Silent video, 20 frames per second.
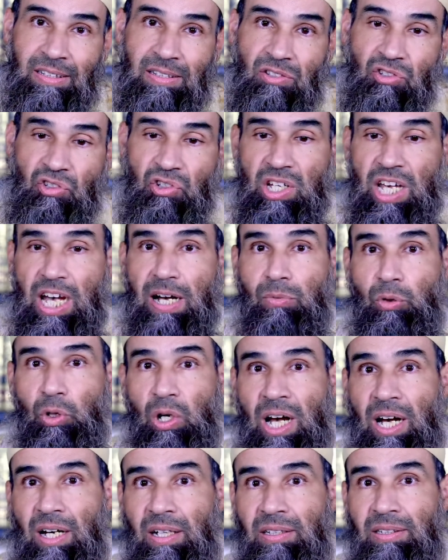
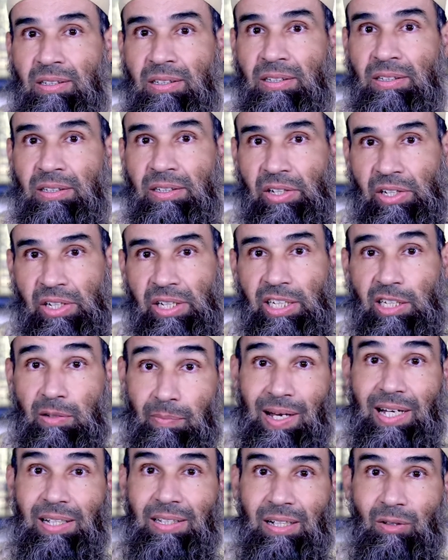صيامنا يعني
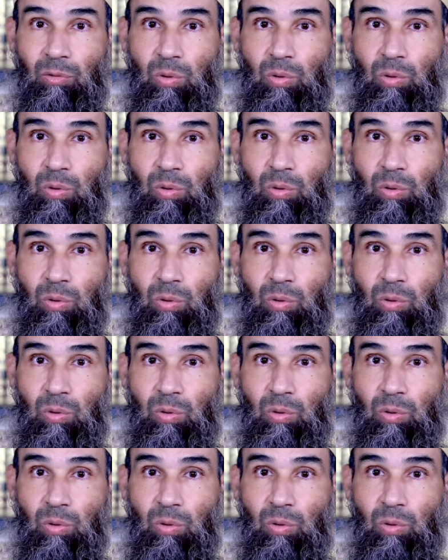عباده